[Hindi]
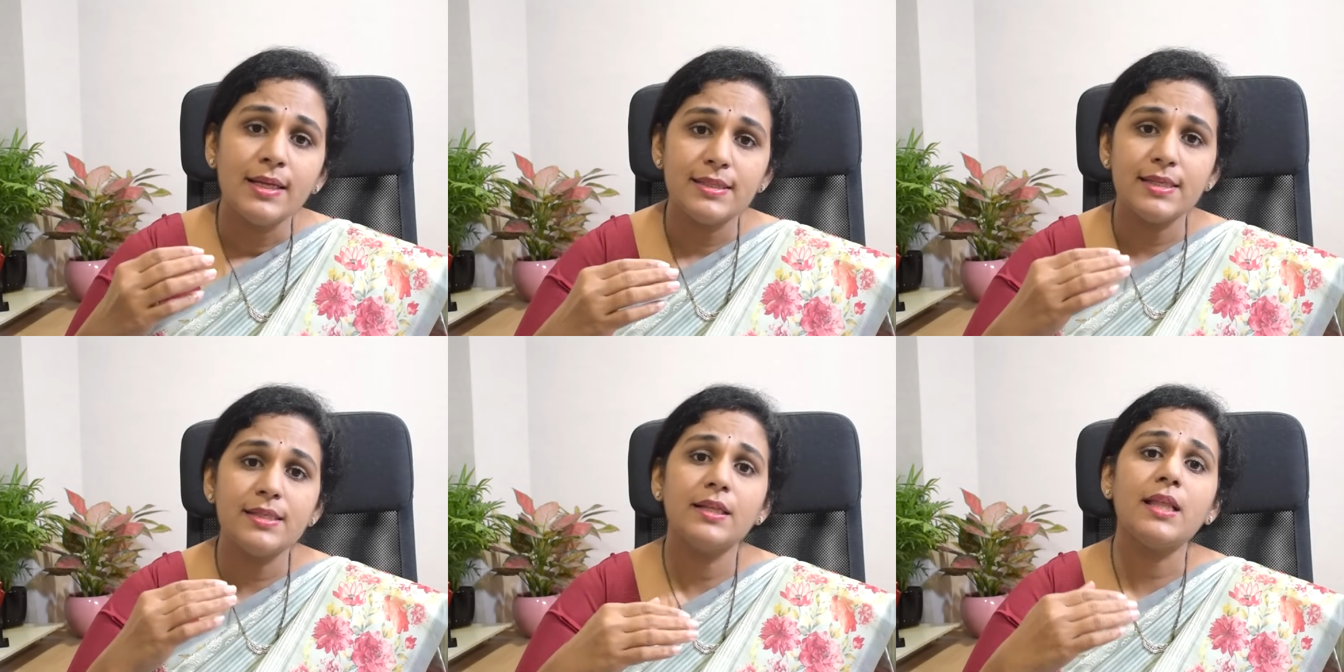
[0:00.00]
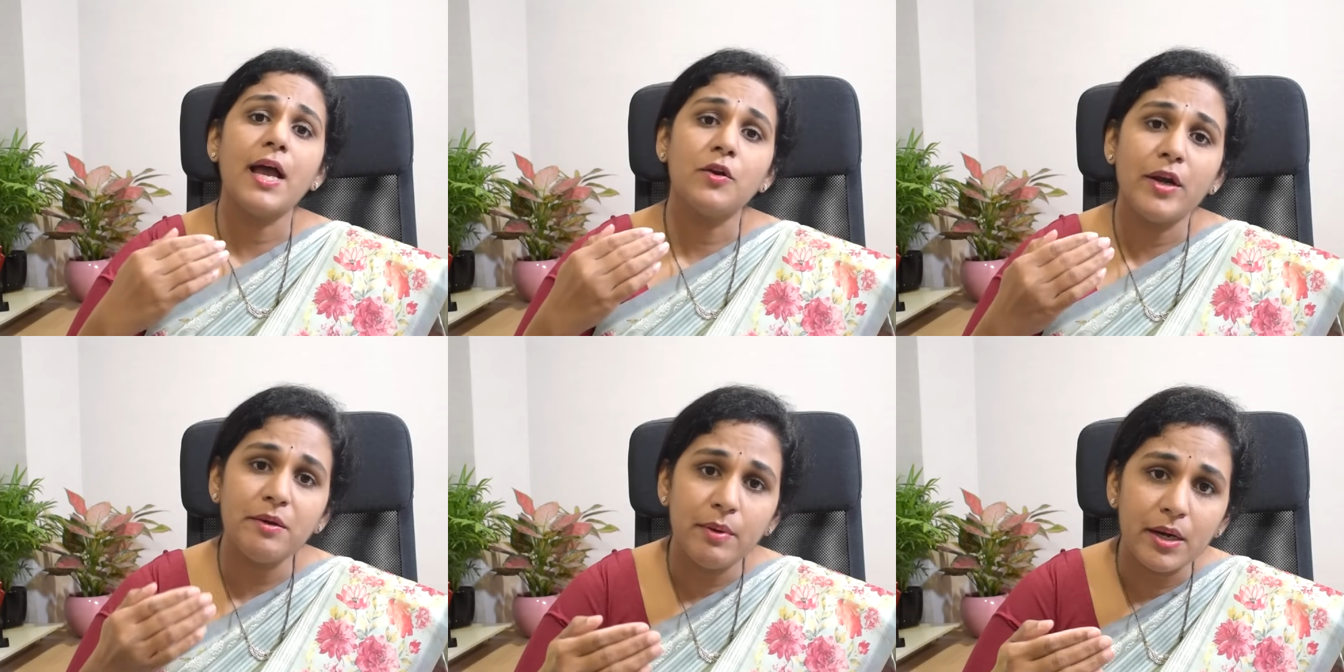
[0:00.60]
जैसे
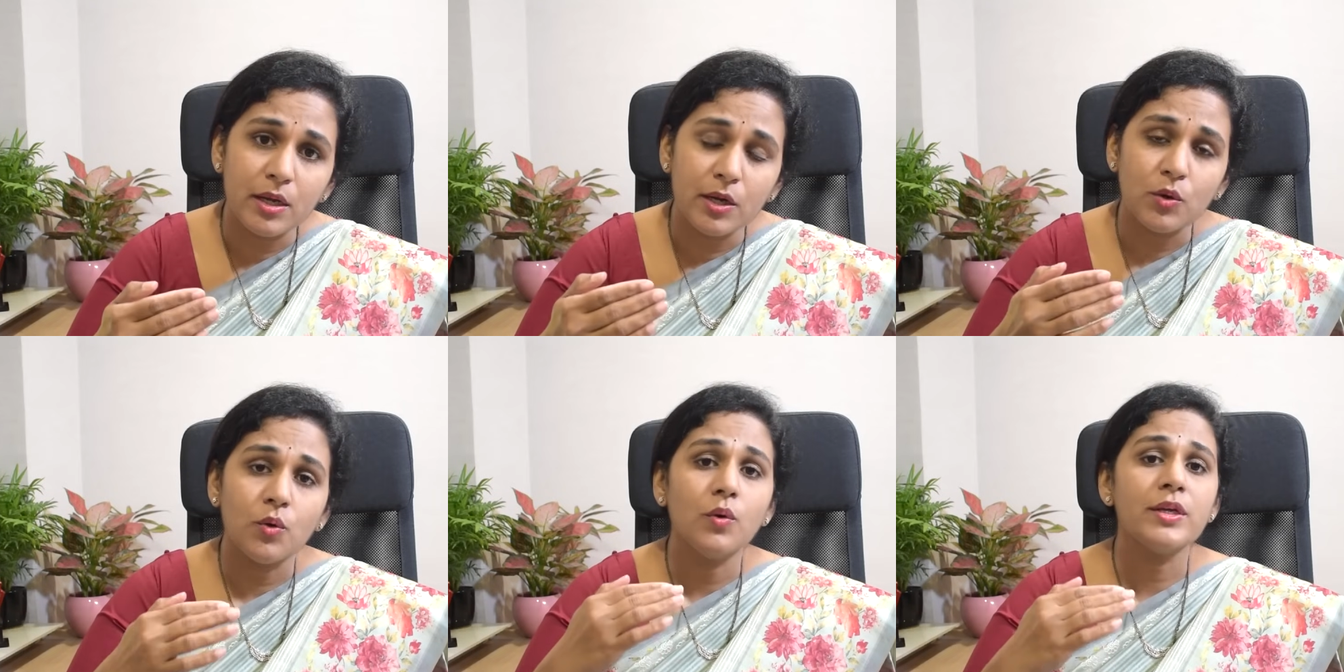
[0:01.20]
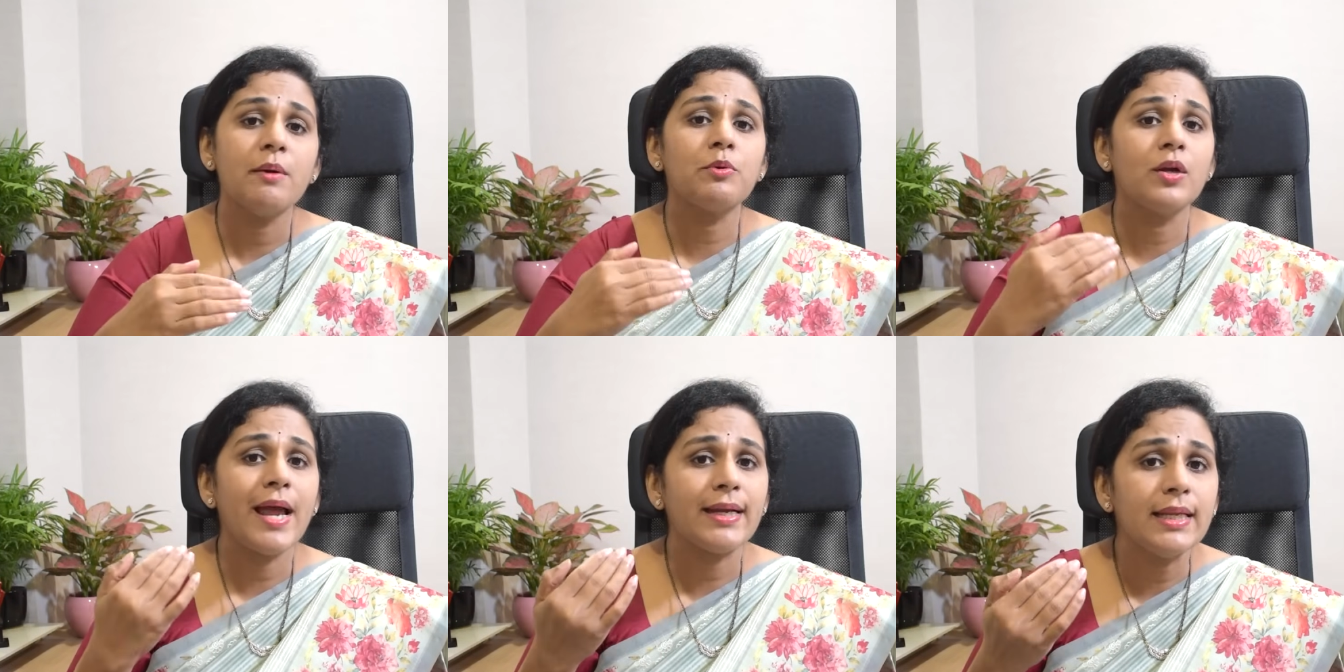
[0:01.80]
थायराइड बढ़कर हो या
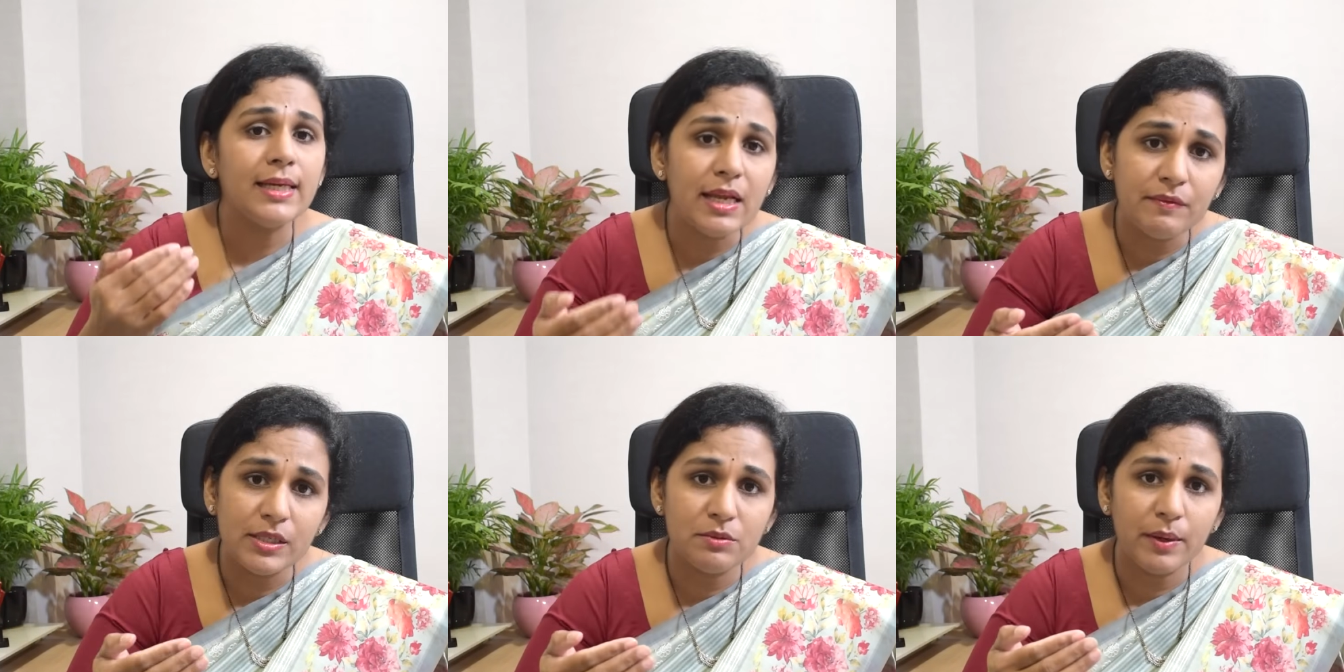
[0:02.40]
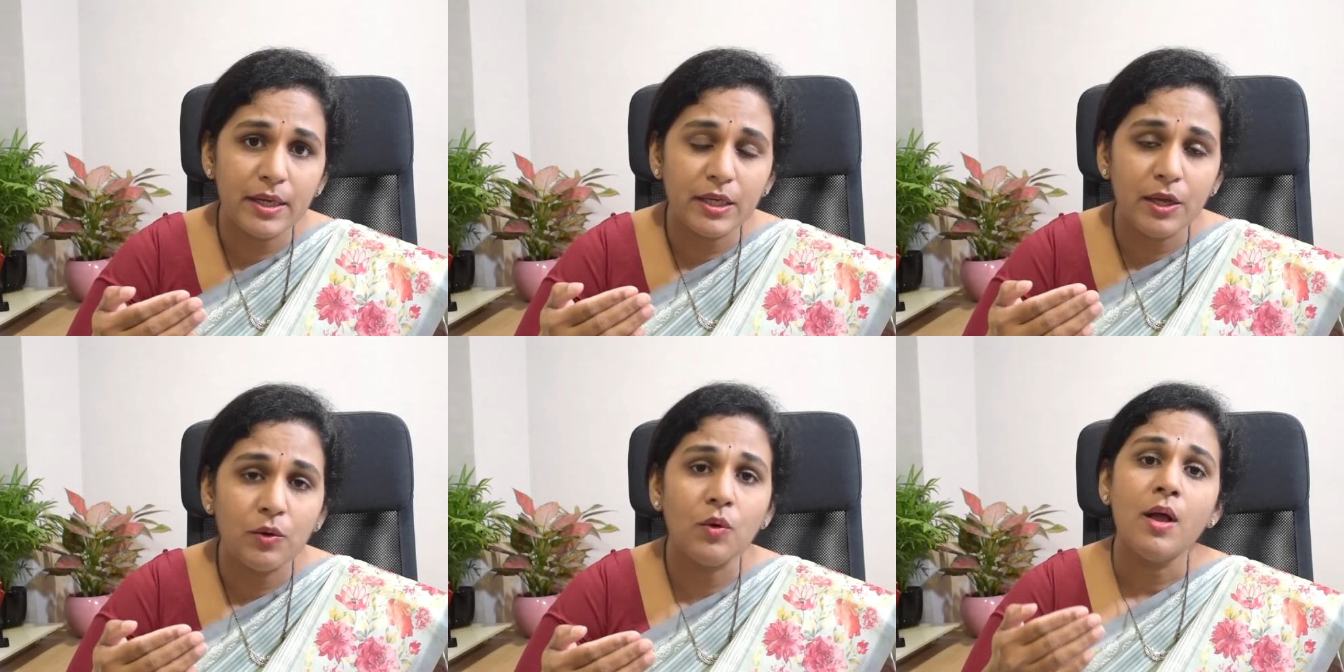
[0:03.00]
प्रोलैक्टिन लेवल्स बढ़
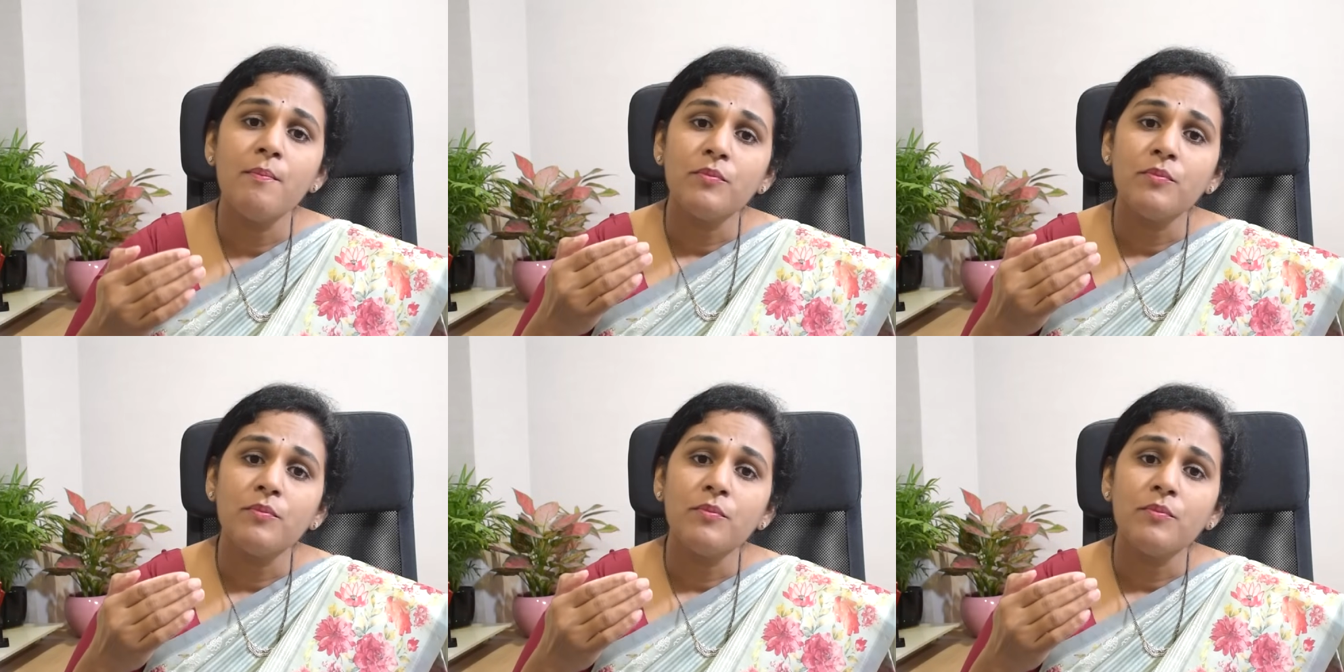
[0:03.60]
के हो